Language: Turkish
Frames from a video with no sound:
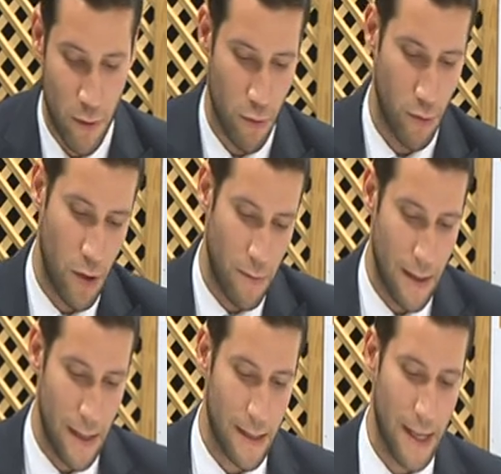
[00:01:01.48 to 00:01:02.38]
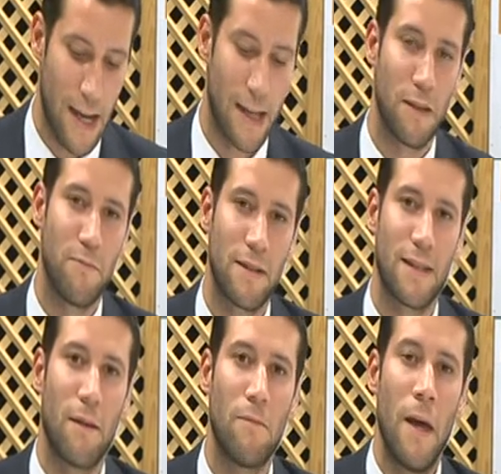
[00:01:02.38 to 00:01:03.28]
konukla birlikte Eğitim
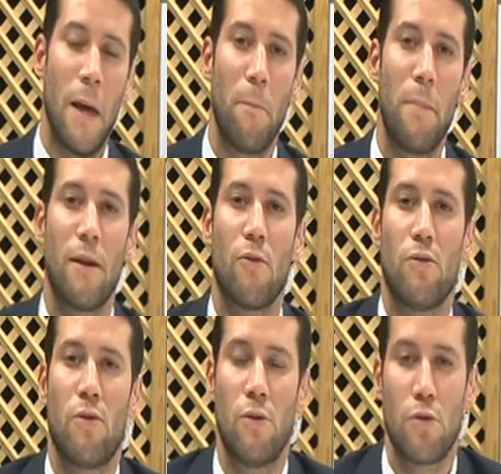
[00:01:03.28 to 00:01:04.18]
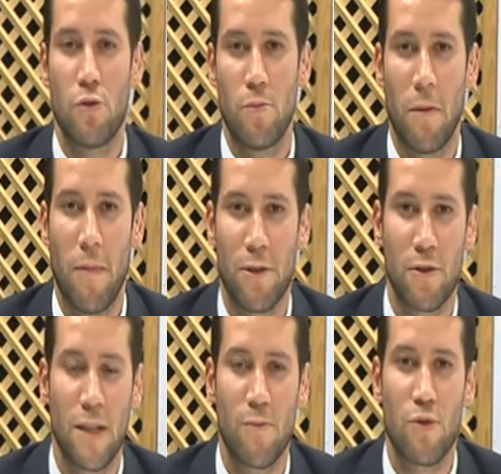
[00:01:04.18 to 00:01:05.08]
Birsem Birnolu Şube
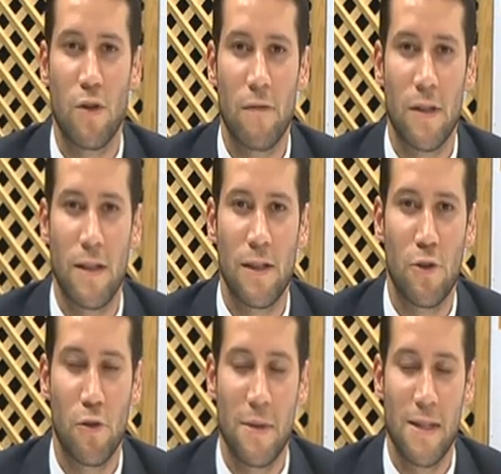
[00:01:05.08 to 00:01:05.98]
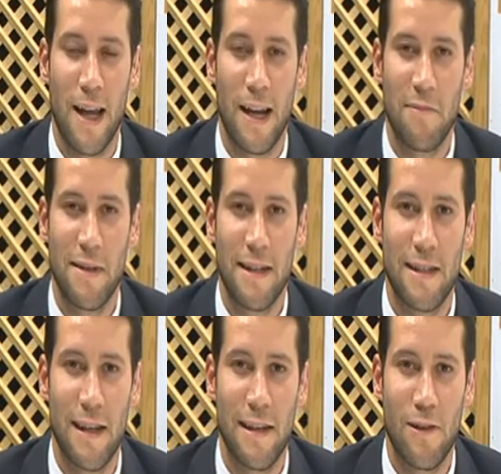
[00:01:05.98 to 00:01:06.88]
Başkanı Mustafa Sarıgül bizlerle
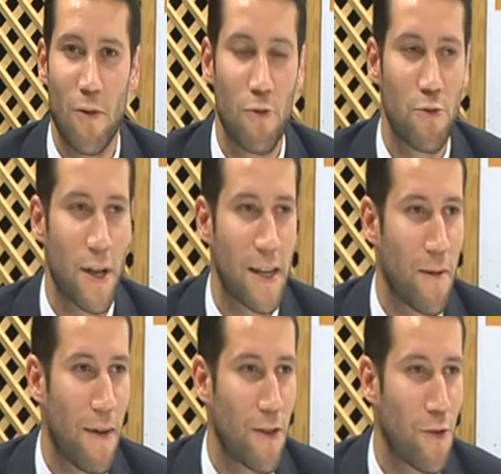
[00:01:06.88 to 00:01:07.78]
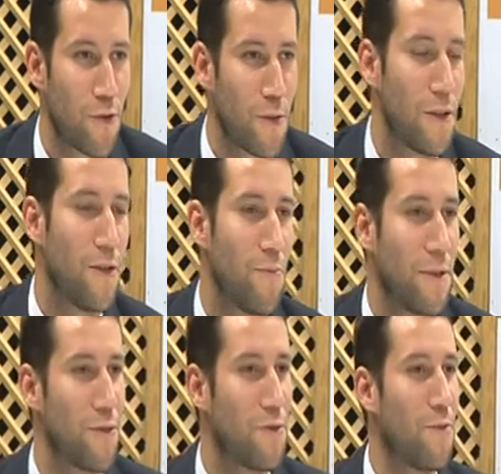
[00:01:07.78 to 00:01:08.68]
birlikte olacak. Hemen konuma da dönmek
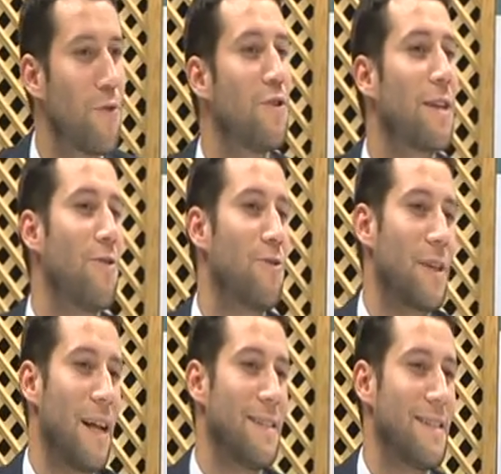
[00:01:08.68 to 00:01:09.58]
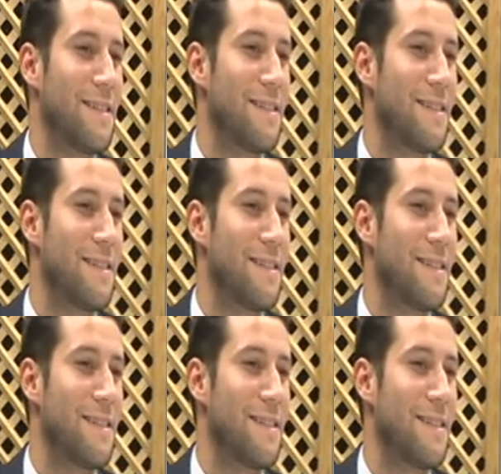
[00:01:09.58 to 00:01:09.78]
istiyorum. Öncelikle hoş geldiniz.